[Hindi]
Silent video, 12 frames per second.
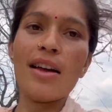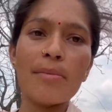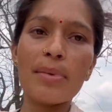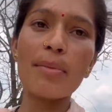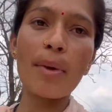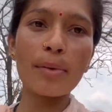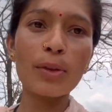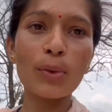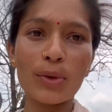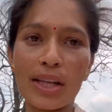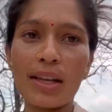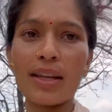फिर मैं अभी तोड़
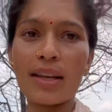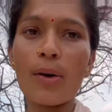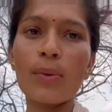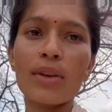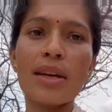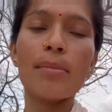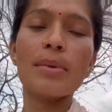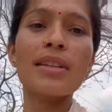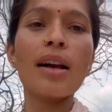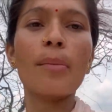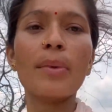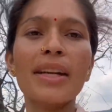के लेके आऊंगी अभी
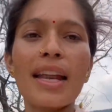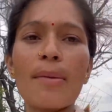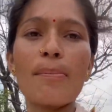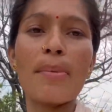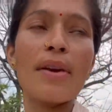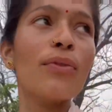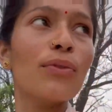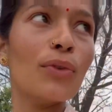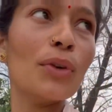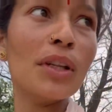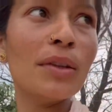शाम के टाइम पे फूल